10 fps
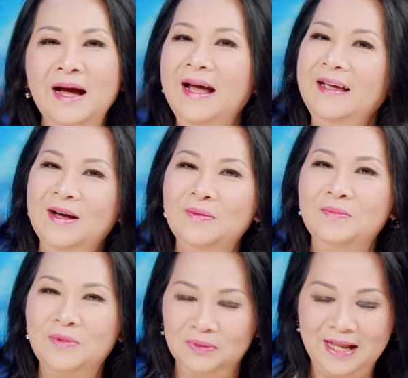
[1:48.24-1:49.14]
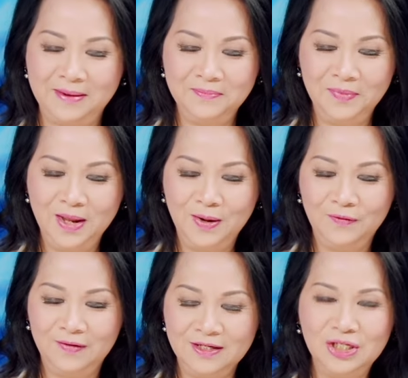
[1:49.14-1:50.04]
2018
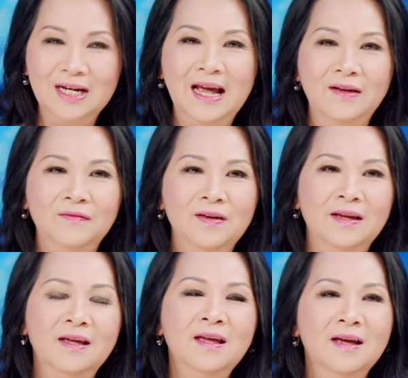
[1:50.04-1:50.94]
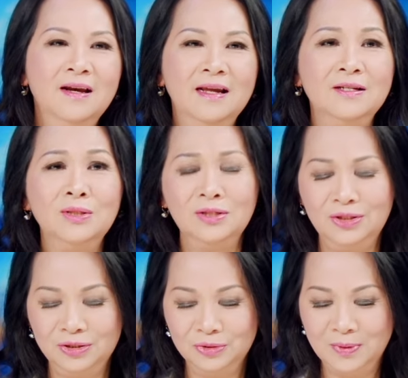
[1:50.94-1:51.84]
và trở lại với lại xuân
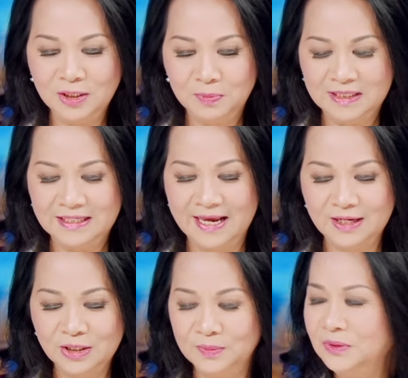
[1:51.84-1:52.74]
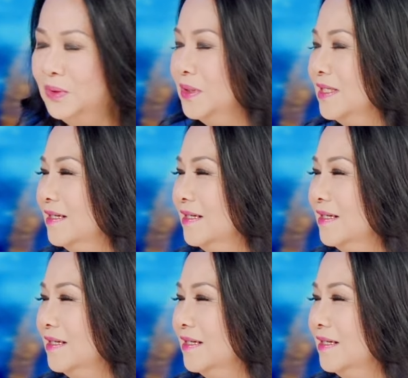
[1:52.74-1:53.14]
trường của SPTN chúng tôi